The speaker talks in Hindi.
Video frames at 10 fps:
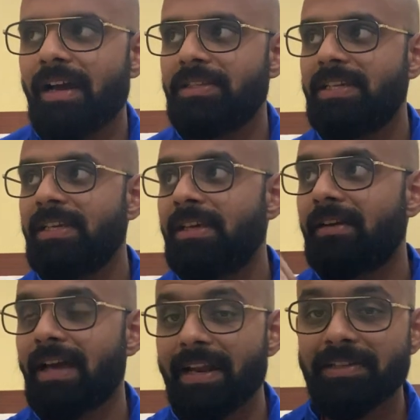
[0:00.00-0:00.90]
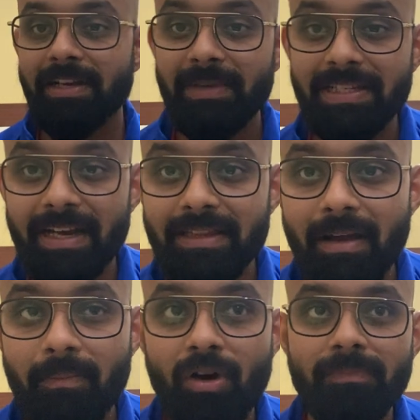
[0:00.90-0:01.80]
अच्छी डायरेक्शन में जा रहा
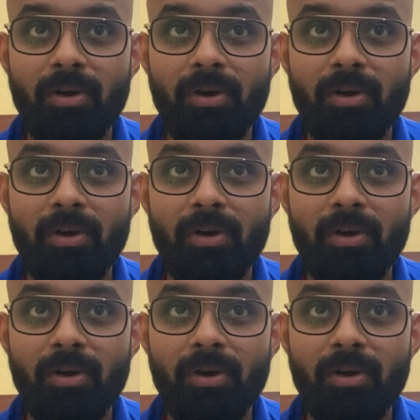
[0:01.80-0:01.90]
था बहुत